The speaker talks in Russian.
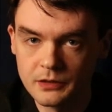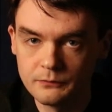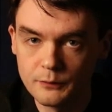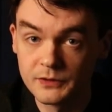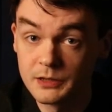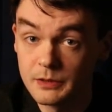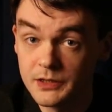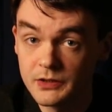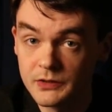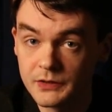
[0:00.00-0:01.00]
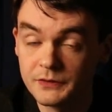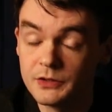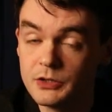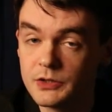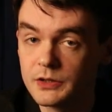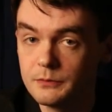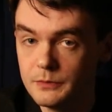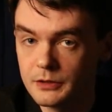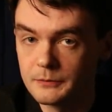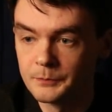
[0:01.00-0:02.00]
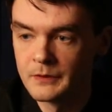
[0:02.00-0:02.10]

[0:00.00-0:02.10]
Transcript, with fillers: и во взаимодействии с физическим миром.